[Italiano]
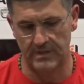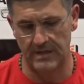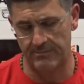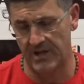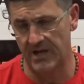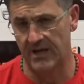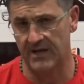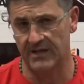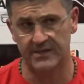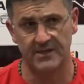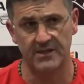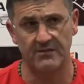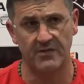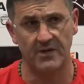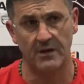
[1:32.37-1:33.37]
ma per la
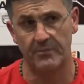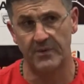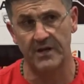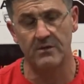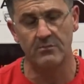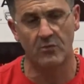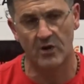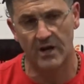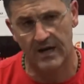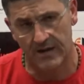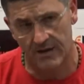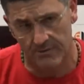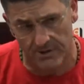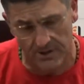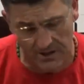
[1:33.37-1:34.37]
classifica, per il
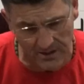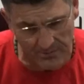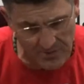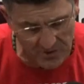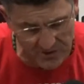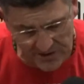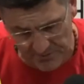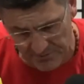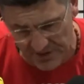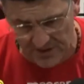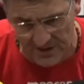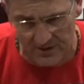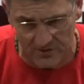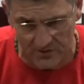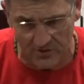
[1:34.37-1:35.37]
morale, perché abbiamo sempre
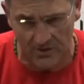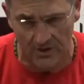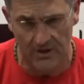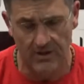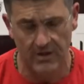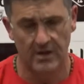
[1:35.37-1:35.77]
detto